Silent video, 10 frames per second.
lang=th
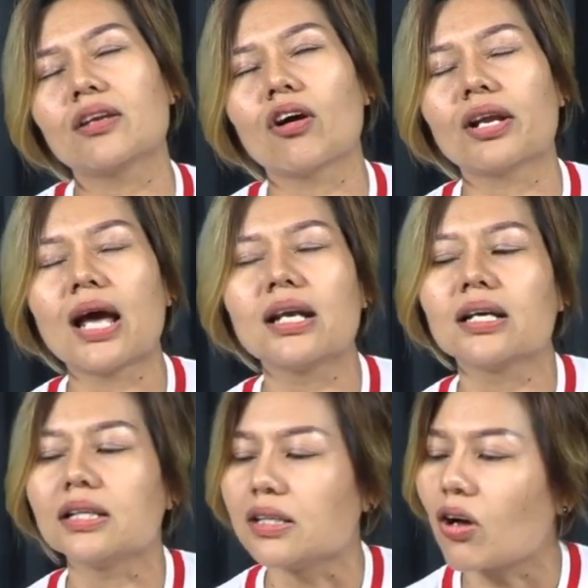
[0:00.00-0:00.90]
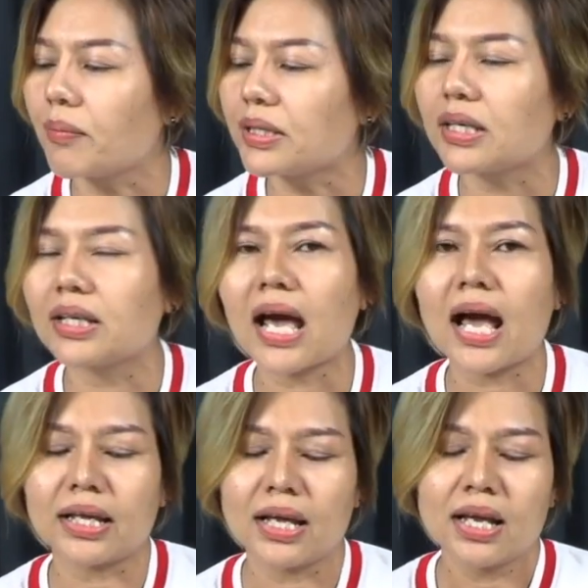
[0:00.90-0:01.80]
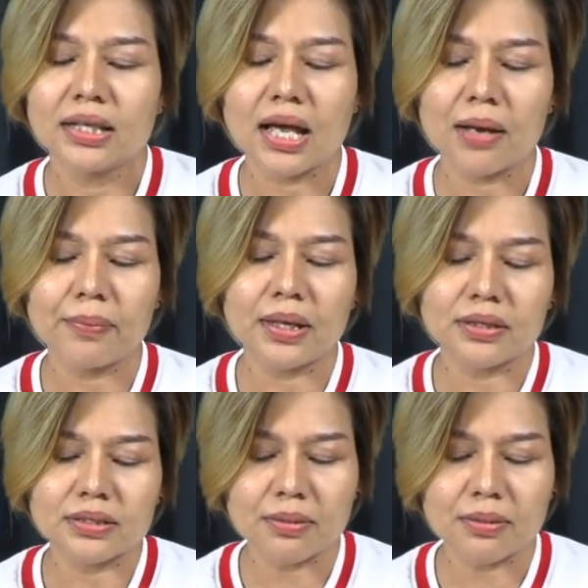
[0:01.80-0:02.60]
Android ได้เลยหรือคอมพิวเตอร์ได้ ถ้าเป็น